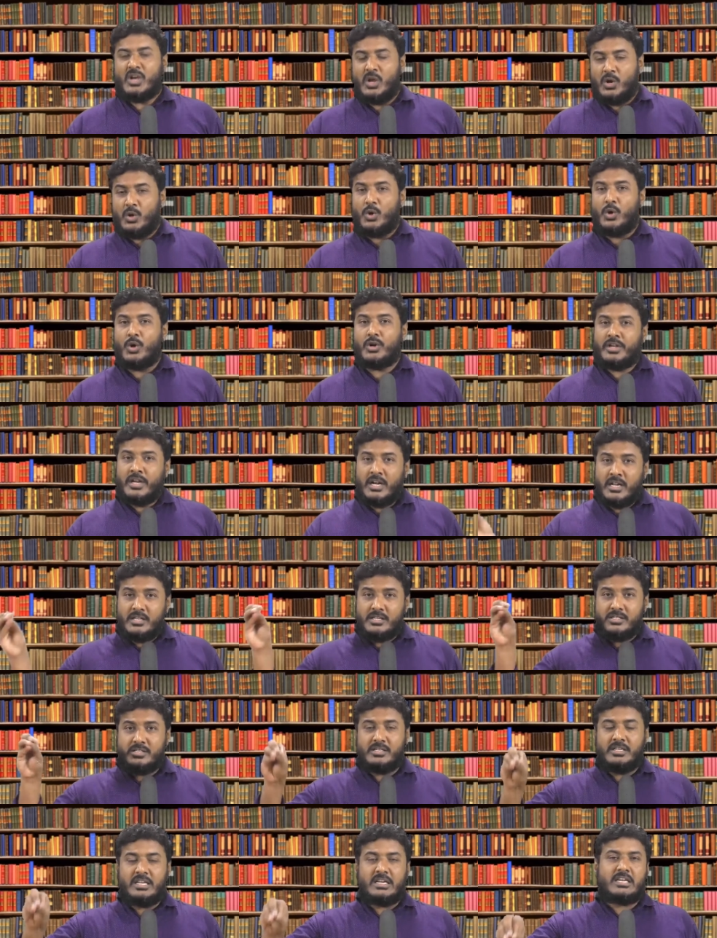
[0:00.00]
எல்லோரும்
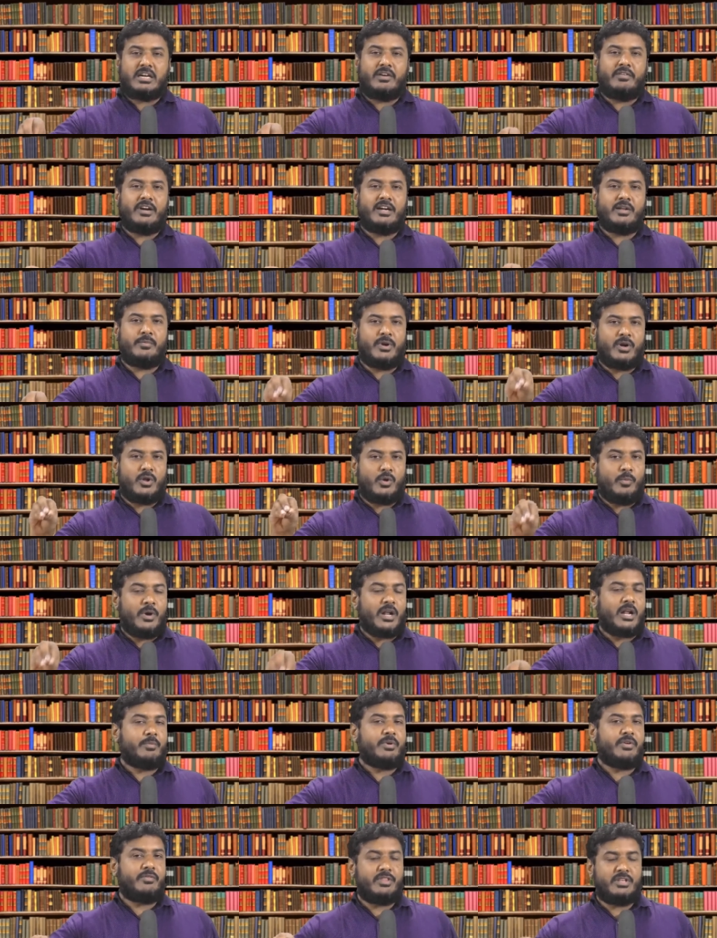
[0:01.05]
எழுந்துச்சு நிற்க வேண்டும் என்ற
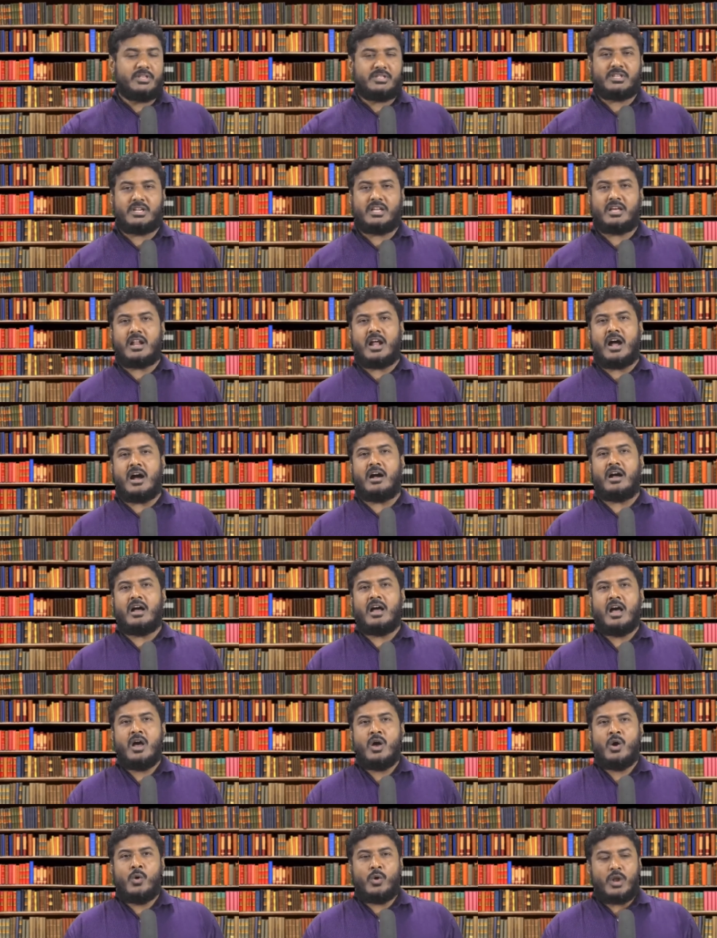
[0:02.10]
மரபை விதிச்சிருக்கிறான்
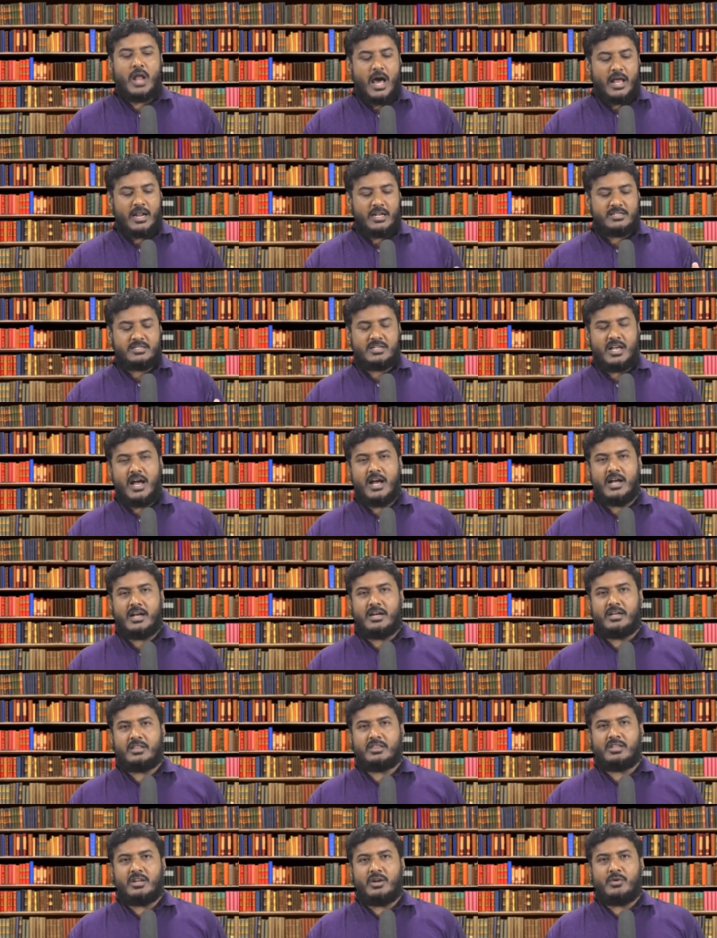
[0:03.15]
ஒரு
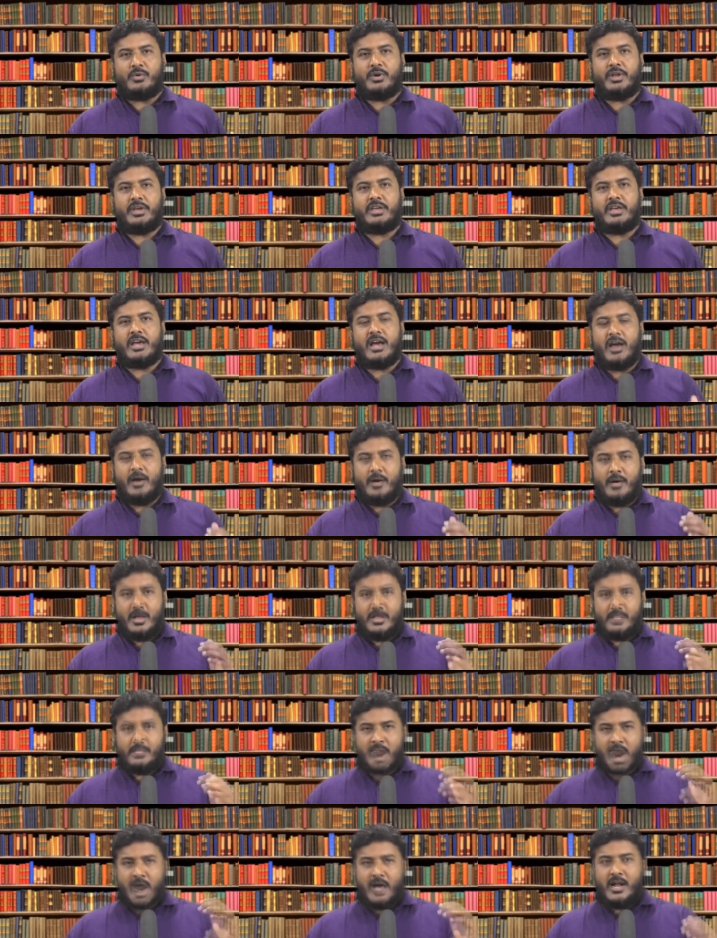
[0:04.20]
அரசாங்கத்தினுடைய
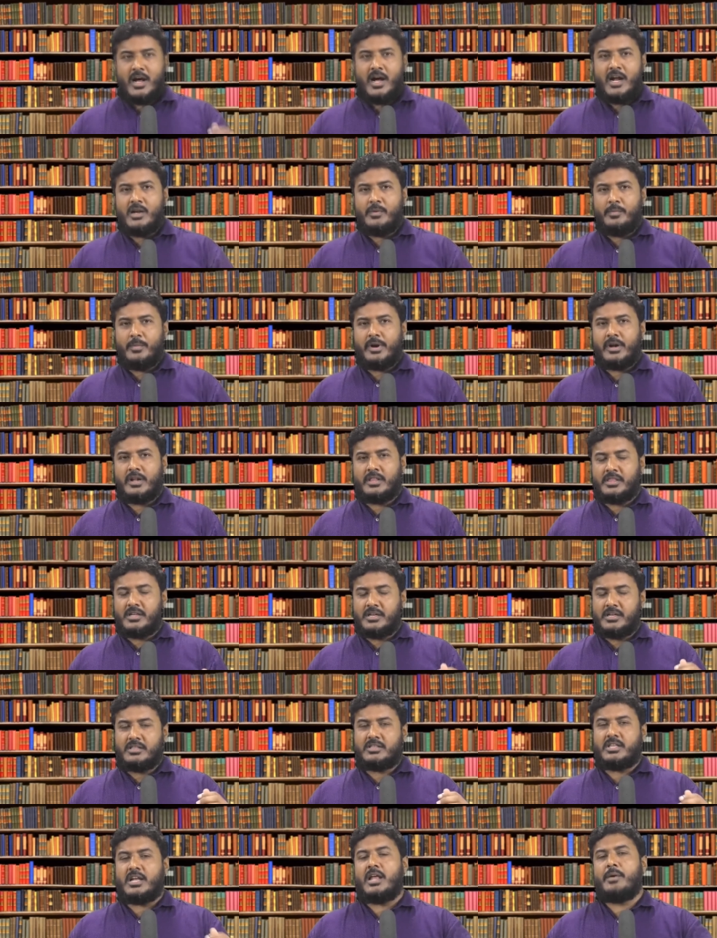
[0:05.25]
அந்த
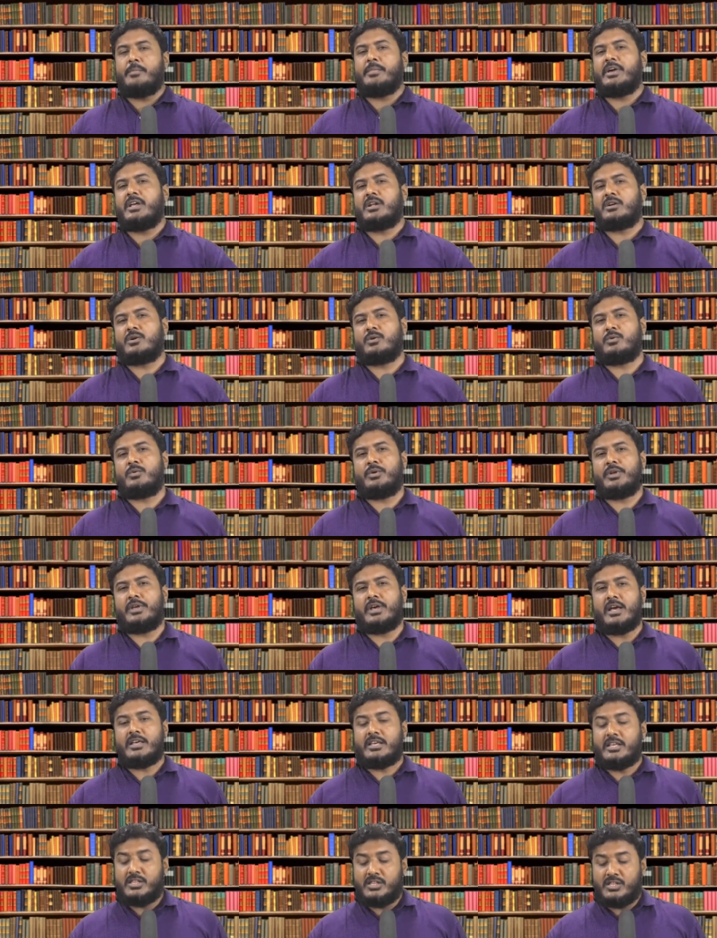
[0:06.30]
பாராளுமன்றத்துக்கு தலைமை இருக்கக்கூடிய
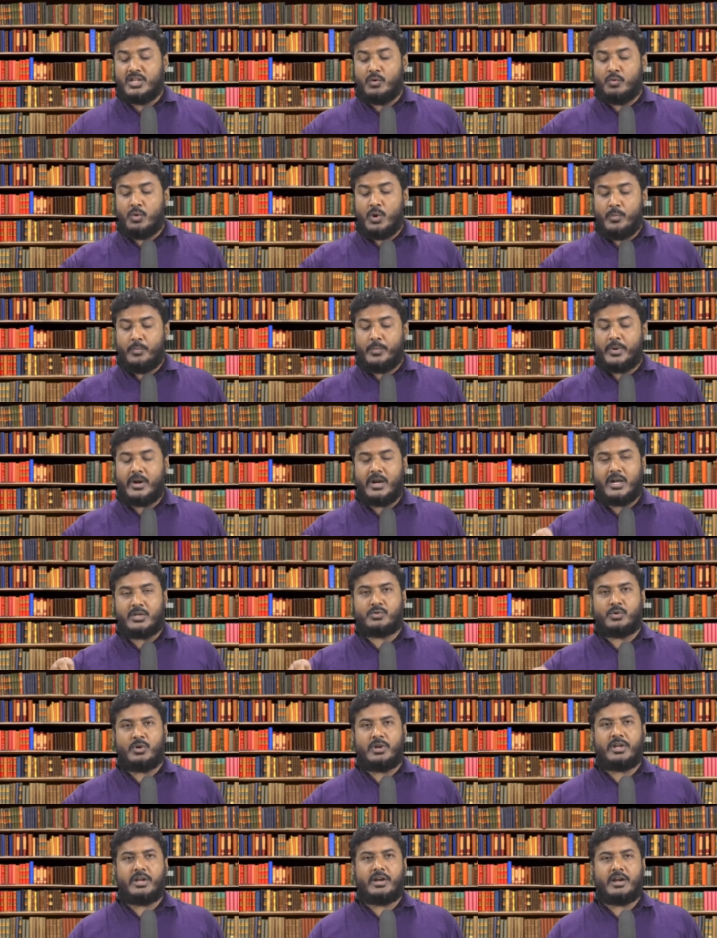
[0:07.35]
இந்த ஓம் பிர்லா
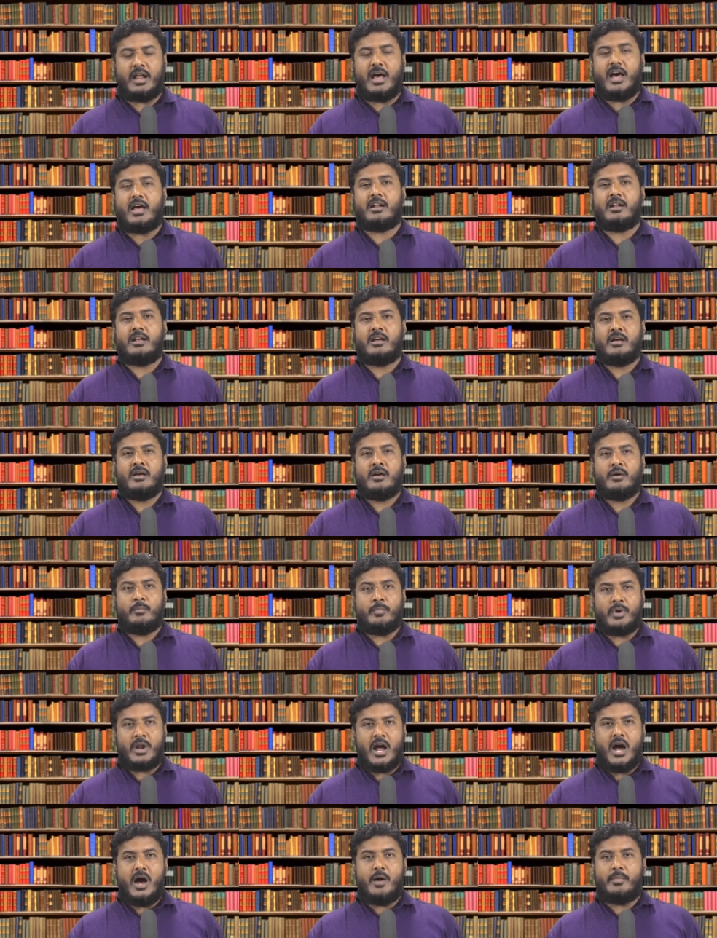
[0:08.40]
சொல்லுகின்றார்
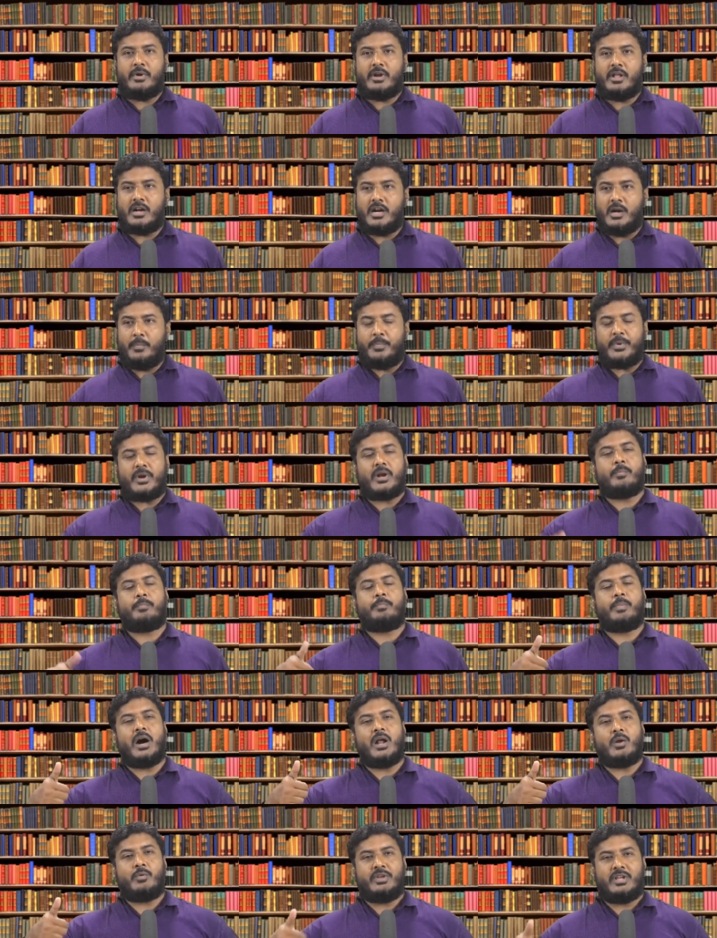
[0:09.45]
பிராமணர்கள்
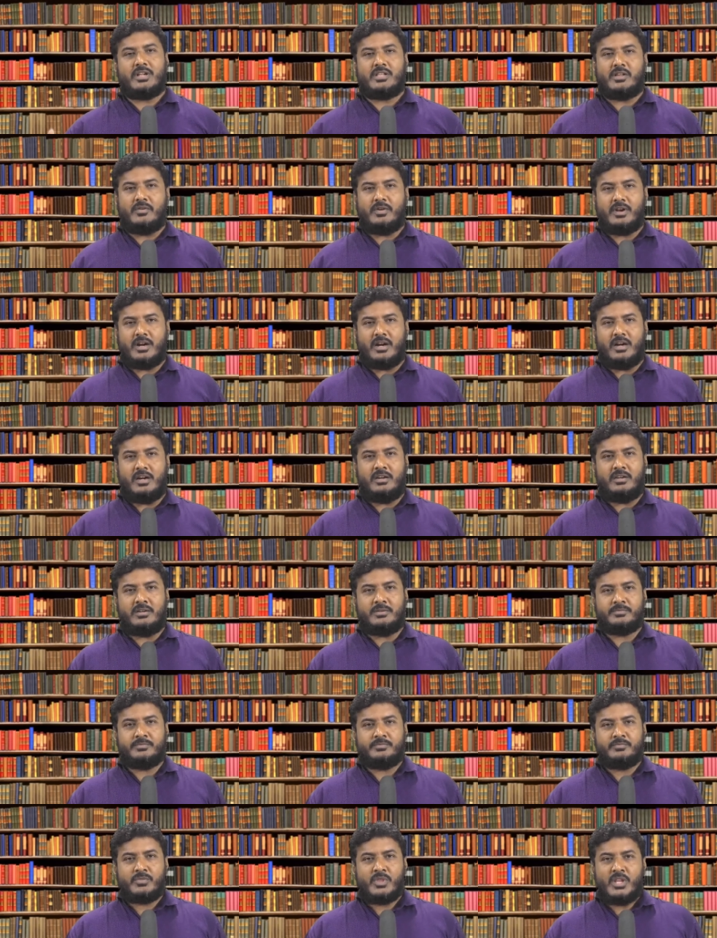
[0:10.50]
பிறப்பால் உயர்ந்தவர்கள்
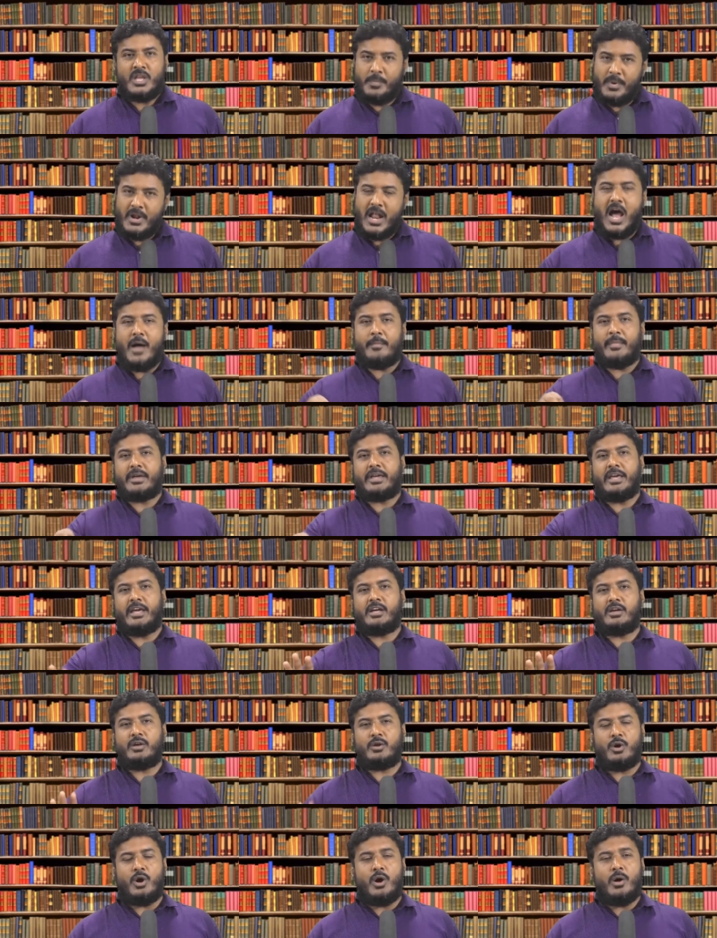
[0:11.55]
இப்போ நாம்
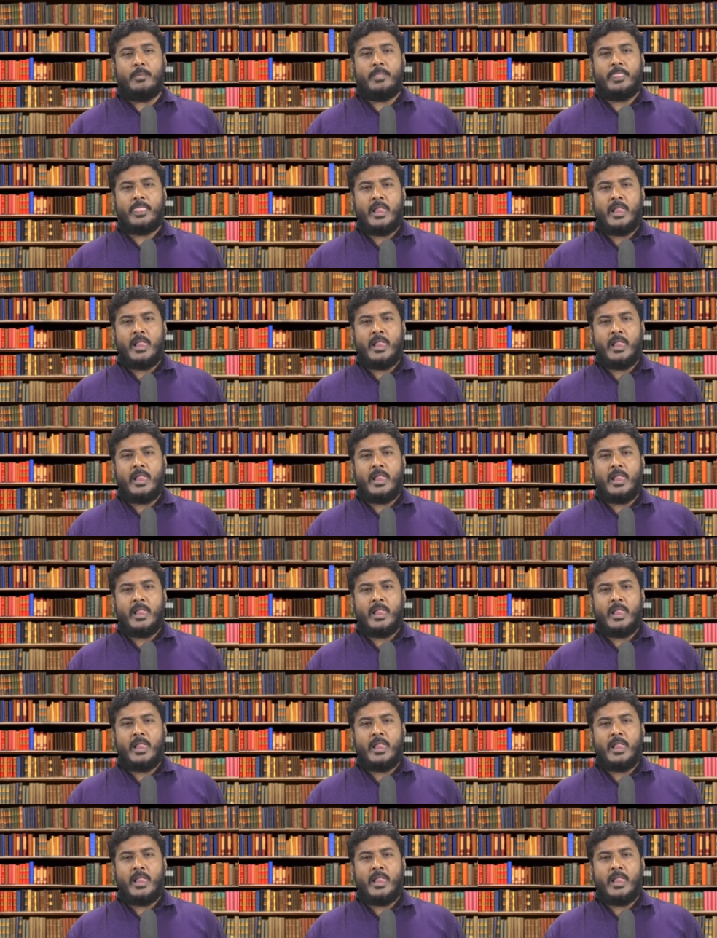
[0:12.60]
கேட்குறோம்